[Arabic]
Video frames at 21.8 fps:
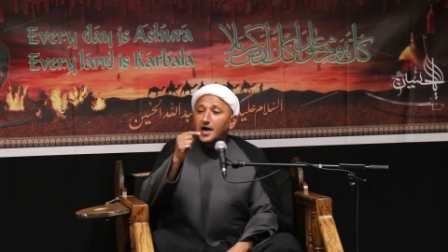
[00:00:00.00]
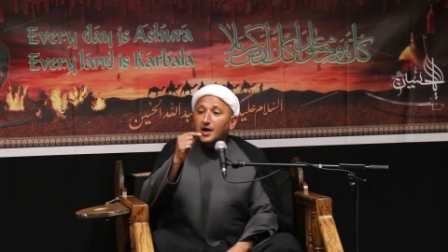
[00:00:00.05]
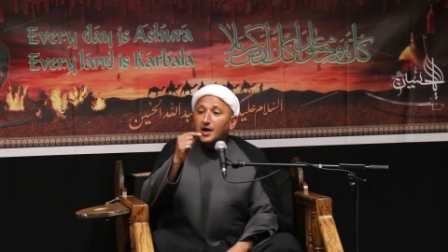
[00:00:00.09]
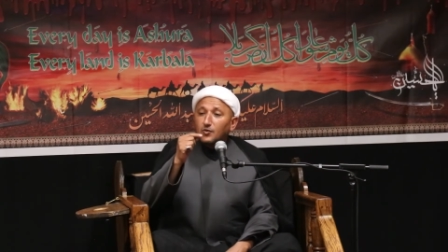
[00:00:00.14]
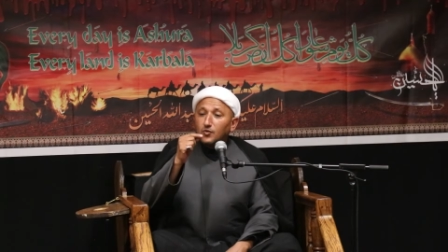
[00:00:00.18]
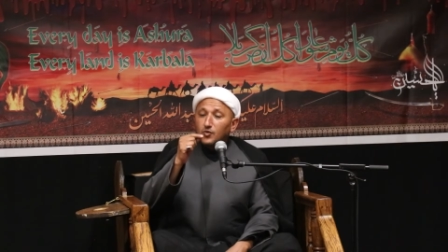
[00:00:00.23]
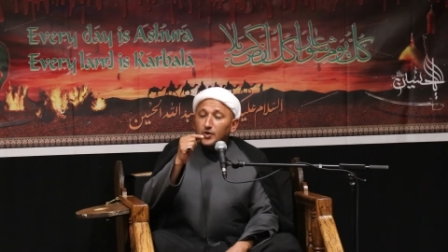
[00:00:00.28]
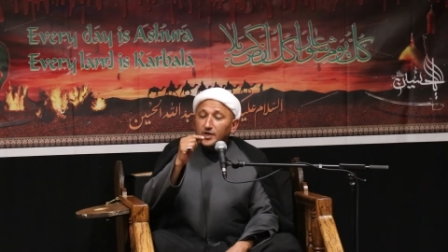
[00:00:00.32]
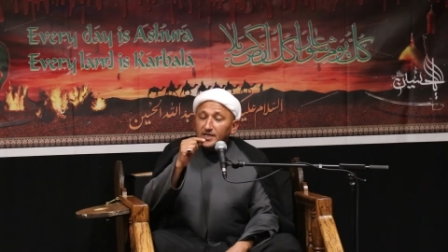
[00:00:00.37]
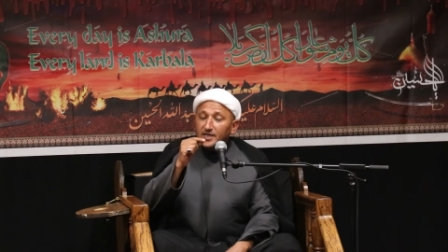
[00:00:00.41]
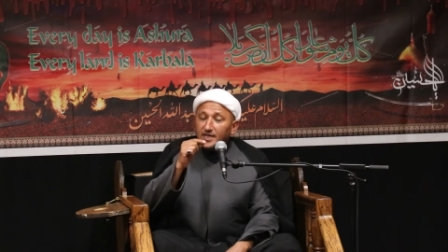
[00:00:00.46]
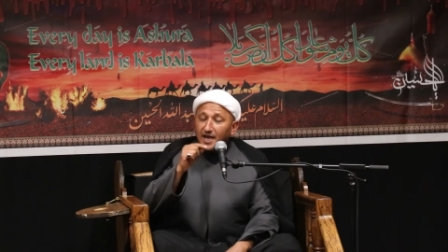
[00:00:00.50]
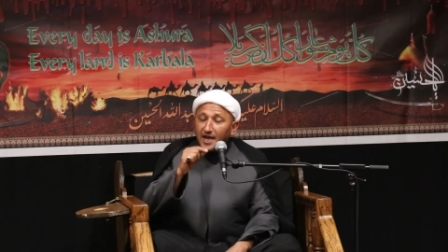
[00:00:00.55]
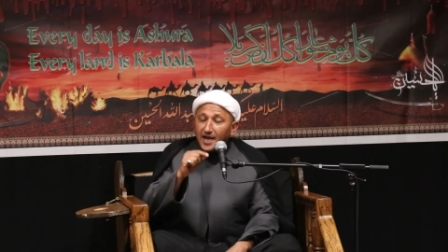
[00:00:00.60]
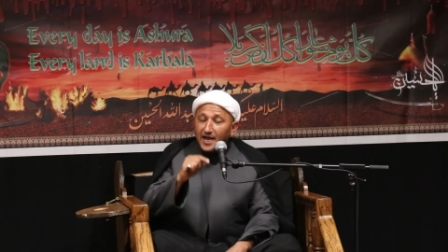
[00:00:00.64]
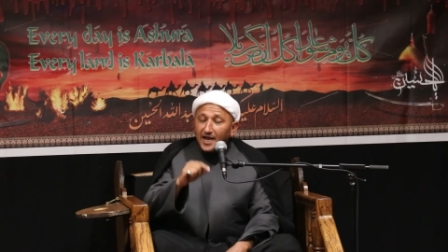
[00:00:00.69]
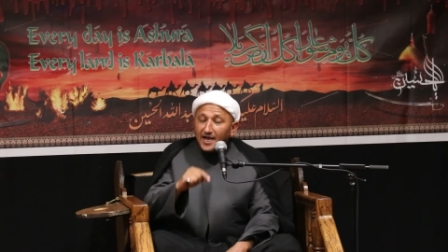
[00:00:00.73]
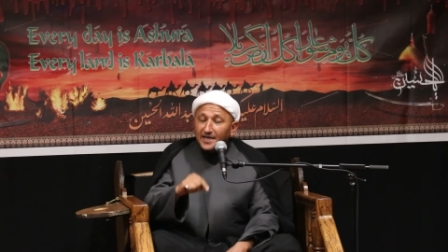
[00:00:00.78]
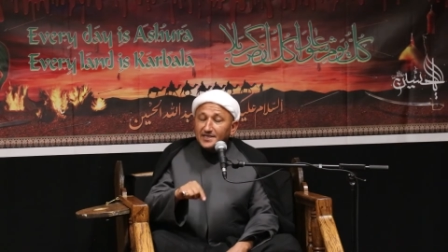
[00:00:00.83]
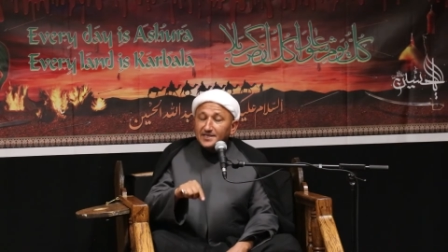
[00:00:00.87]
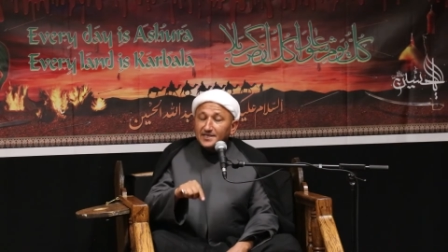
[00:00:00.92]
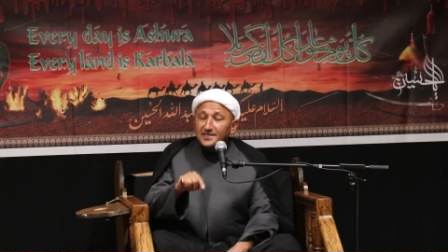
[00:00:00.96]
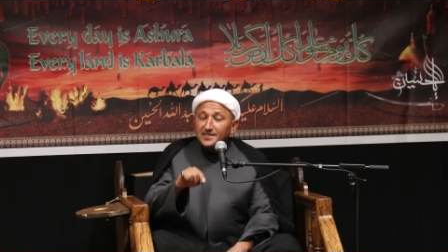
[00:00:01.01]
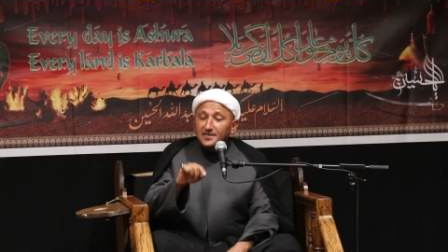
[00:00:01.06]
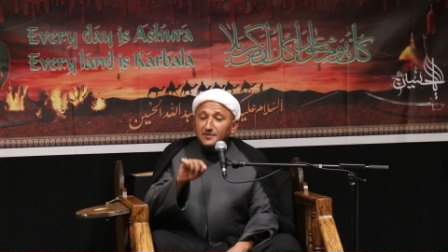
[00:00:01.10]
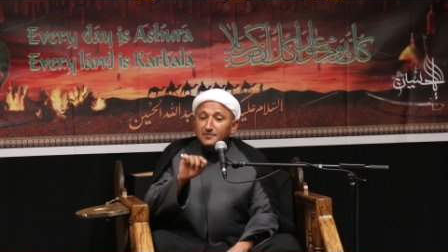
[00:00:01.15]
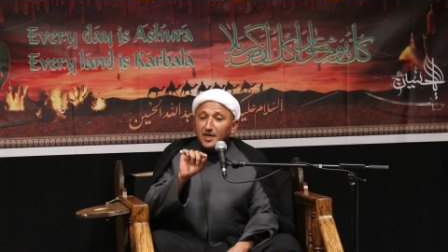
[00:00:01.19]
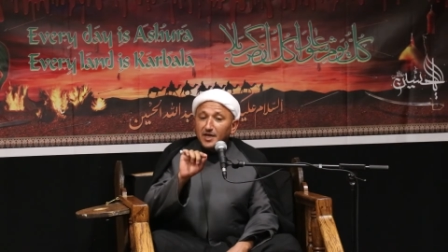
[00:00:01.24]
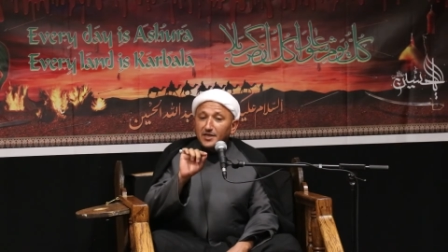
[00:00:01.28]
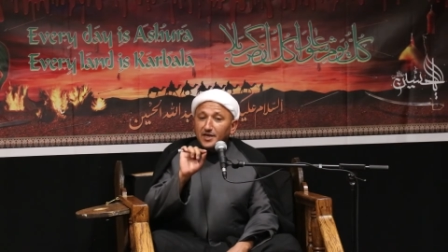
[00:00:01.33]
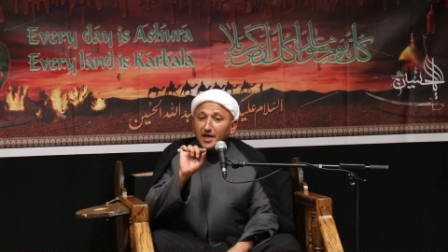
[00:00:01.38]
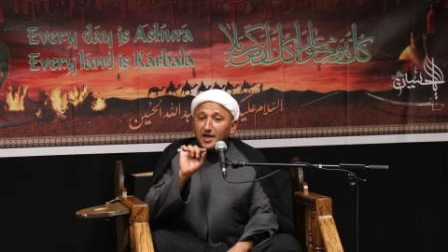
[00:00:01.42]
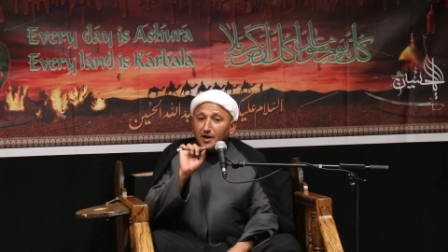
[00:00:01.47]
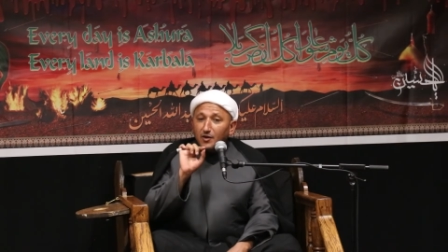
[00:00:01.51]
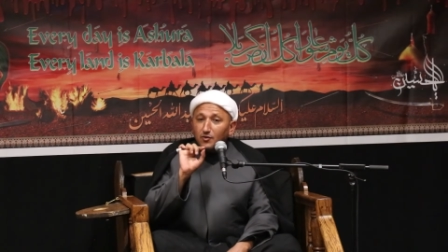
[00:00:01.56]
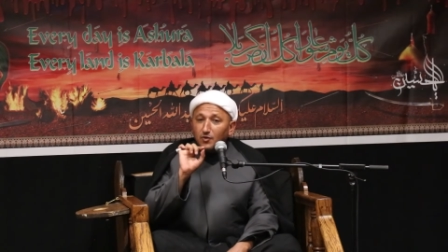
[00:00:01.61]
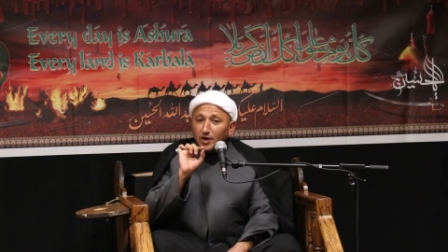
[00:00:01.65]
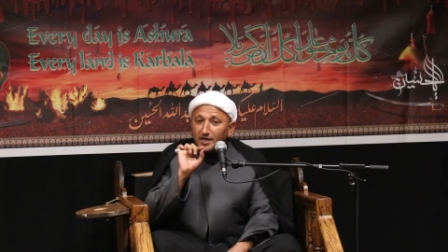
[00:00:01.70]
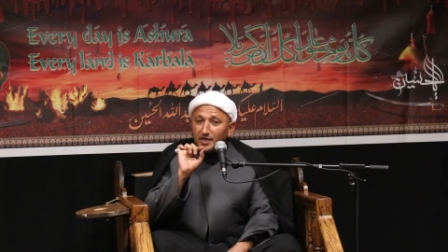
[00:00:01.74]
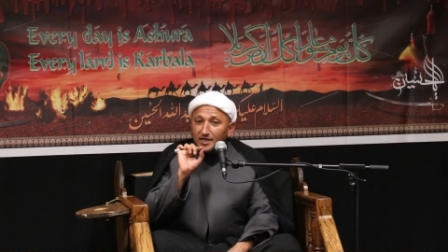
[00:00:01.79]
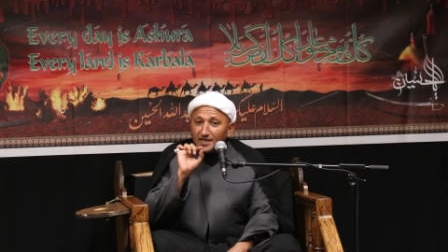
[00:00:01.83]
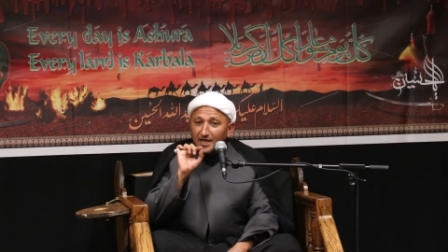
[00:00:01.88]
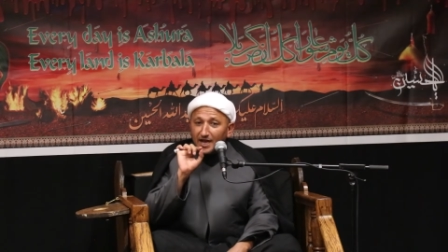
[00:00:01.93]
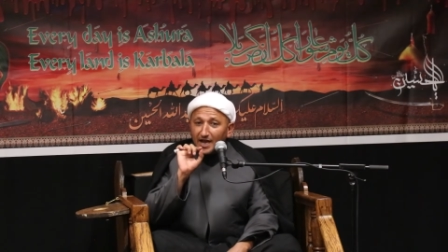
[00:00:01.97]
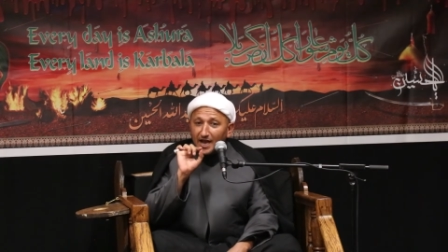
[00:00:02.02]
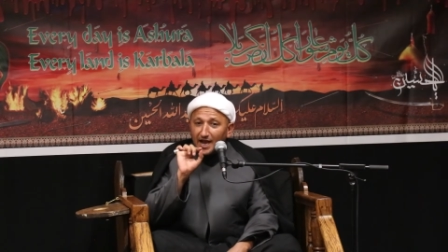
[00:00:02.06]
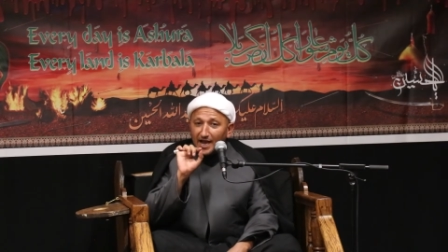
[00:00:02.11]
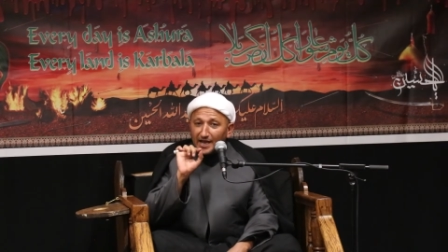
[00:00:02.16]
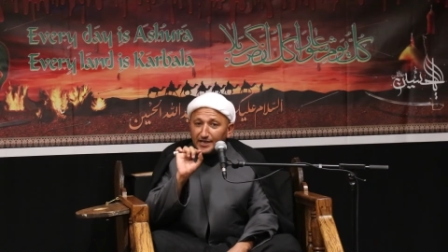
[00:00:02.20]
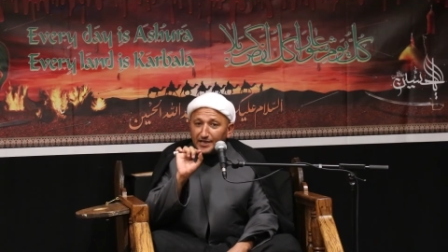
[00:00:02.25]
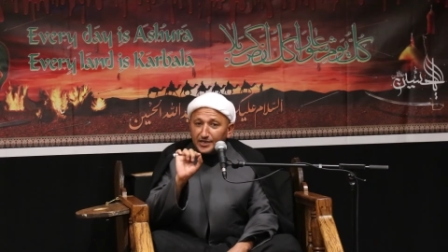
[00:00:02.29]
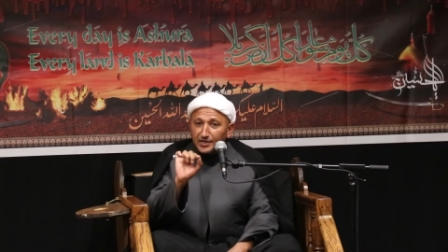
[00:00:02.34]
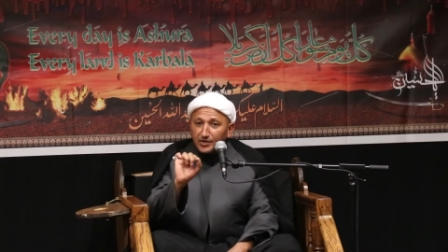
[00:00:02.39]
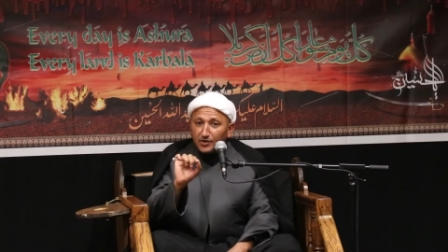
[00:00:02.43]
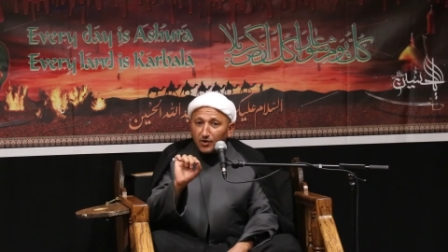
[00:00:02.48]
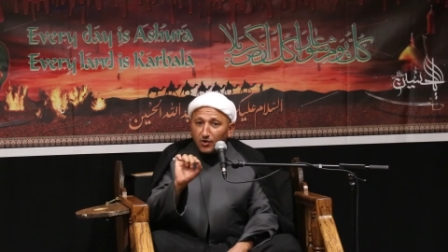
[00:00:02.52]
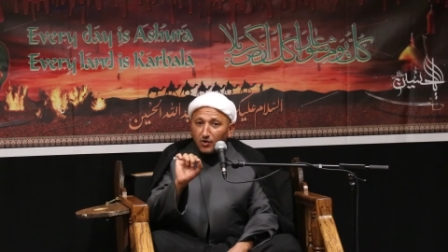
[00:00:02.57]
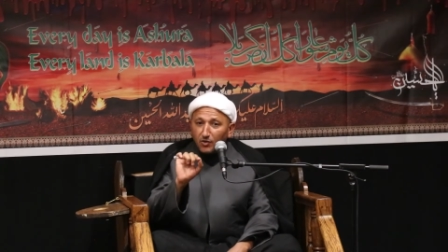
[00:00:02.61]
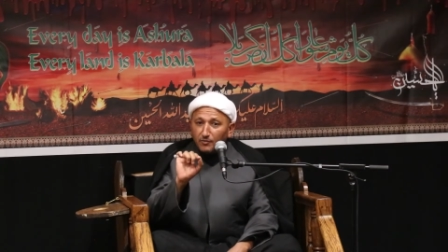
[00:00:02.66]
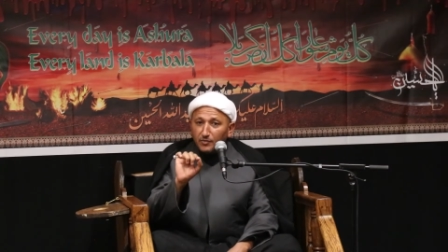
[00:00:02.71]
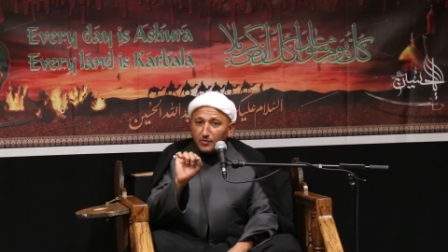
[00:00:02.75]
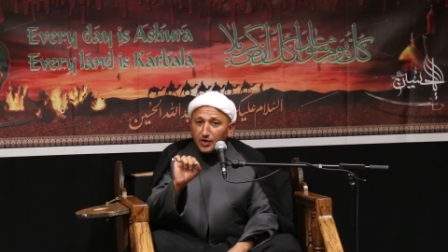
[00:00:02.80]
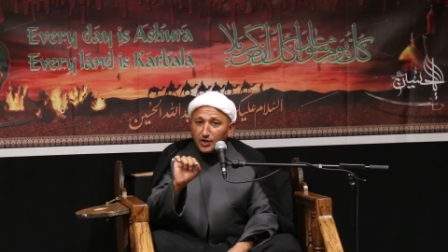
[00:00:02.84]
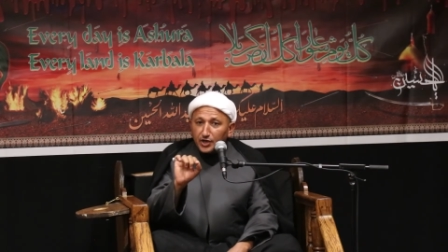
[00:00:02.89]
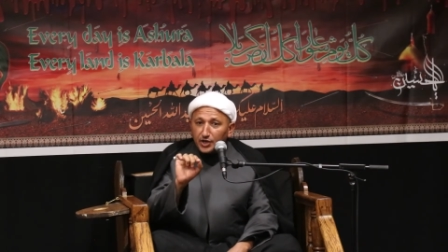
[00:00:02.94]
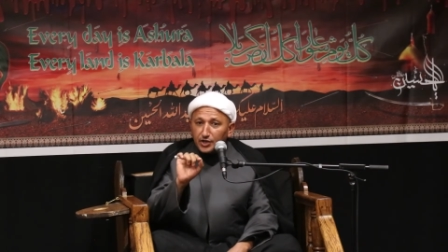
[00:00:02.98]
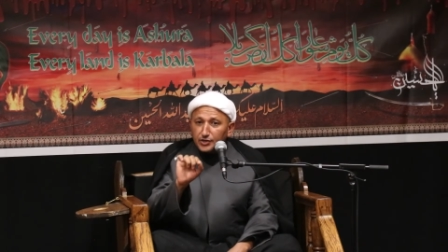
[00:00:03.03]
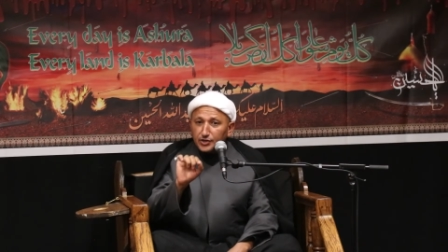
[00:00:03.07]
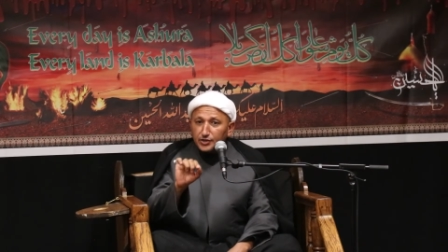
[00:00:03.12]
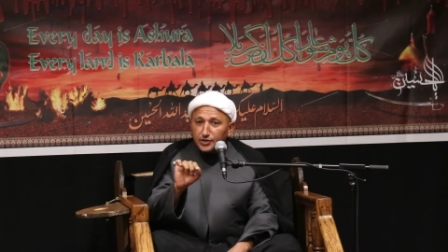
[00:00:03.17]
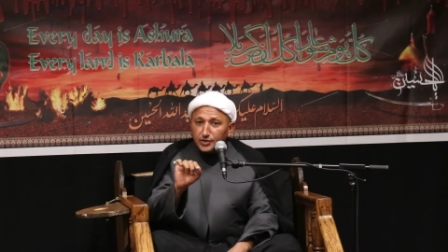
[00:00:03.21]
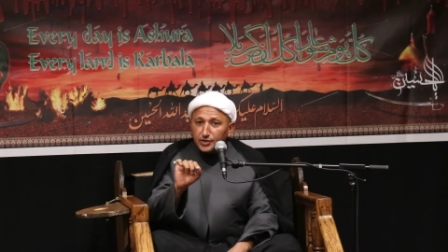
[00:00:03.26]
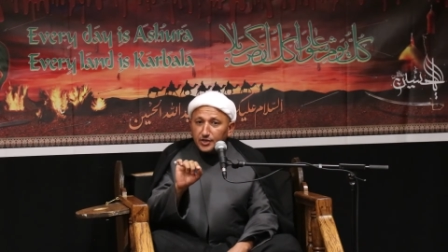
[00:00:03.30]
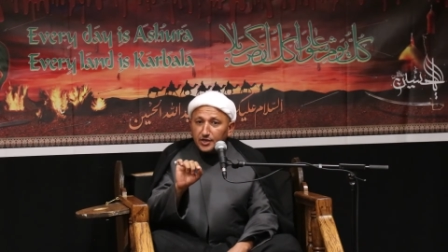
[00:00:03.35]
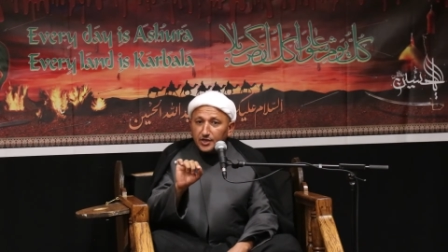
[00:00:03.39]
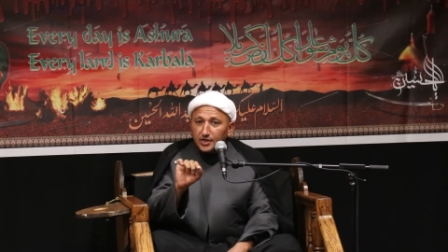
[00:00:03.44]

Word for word: أو إلى أي مدى وإلى أي عمق